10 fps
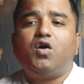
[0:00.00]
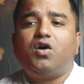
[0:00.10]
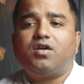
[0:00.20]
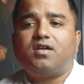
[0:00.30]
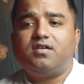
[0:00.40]

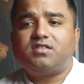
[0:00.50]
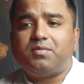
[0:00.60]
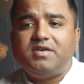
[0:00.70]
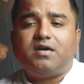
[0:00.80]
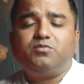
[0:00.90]
और
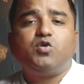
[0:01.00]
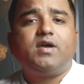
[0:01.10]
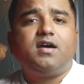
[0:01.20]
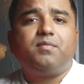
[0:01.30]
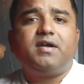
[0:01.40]
तभी आप जो
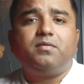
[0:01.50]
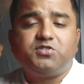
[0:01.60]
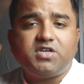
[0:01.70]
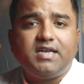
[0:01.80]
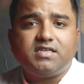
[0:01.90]
है यहाँ पे
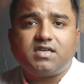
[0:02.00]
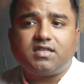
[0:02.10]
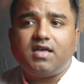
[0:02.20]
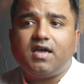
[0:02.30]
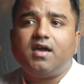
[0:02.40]
एडमिशन ले
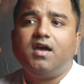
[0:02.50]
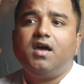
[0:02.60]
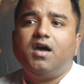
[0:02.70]
सकते हैं